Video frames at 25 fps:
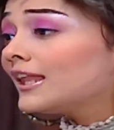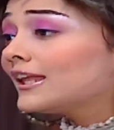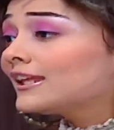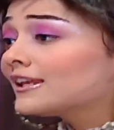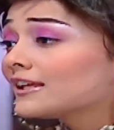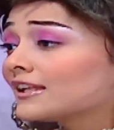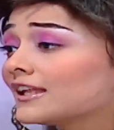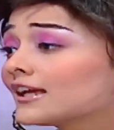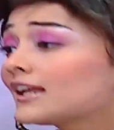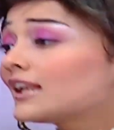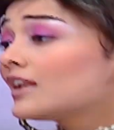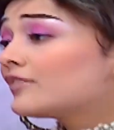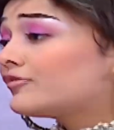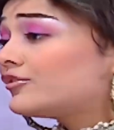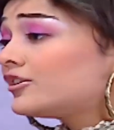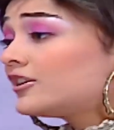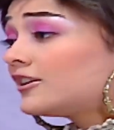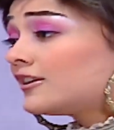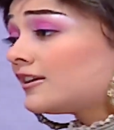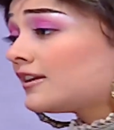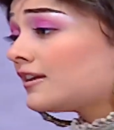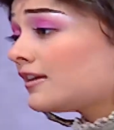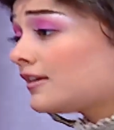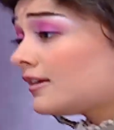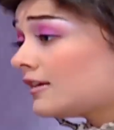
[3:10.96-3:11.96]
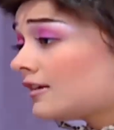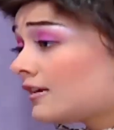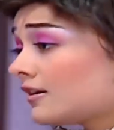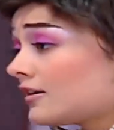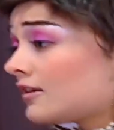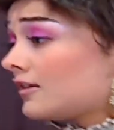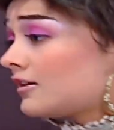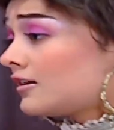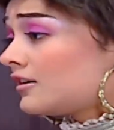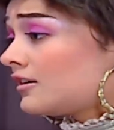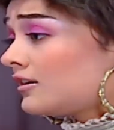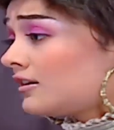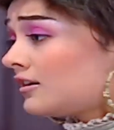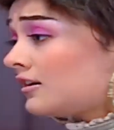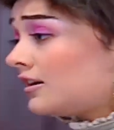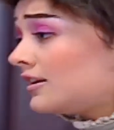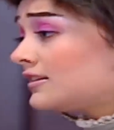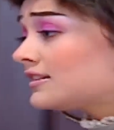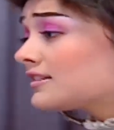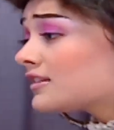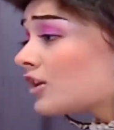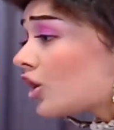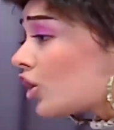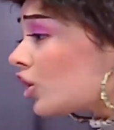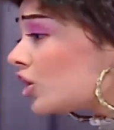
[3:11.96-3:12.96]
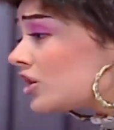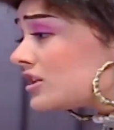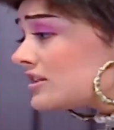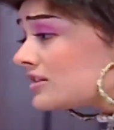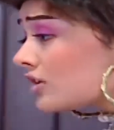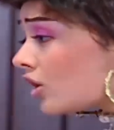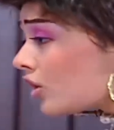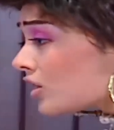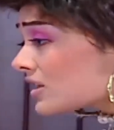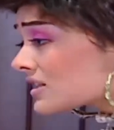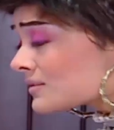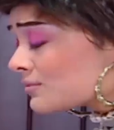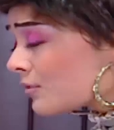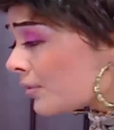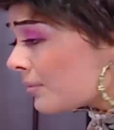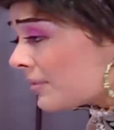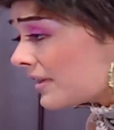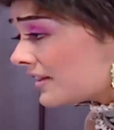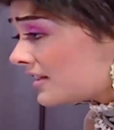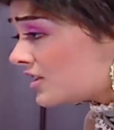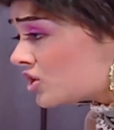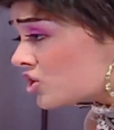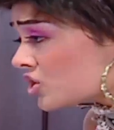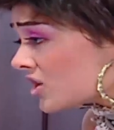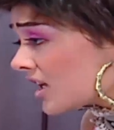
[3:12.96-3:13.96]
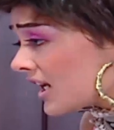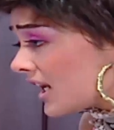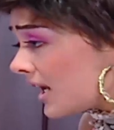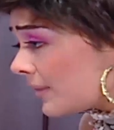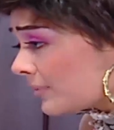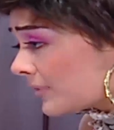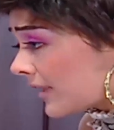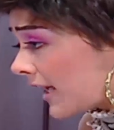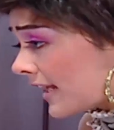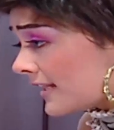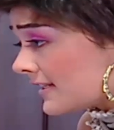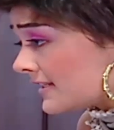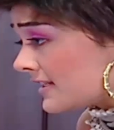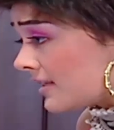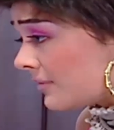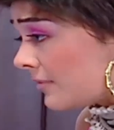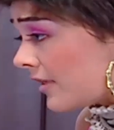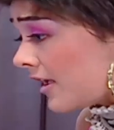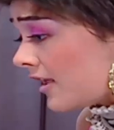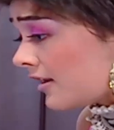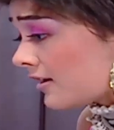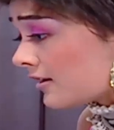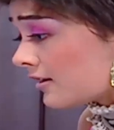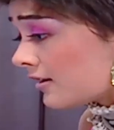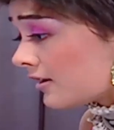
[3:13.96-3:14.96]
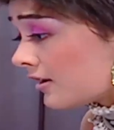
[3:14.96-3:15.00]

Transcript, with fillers: يا نجله فيكي ايه انت اتغيرتي خالص ما بقيتيش نجله بتاعت زمان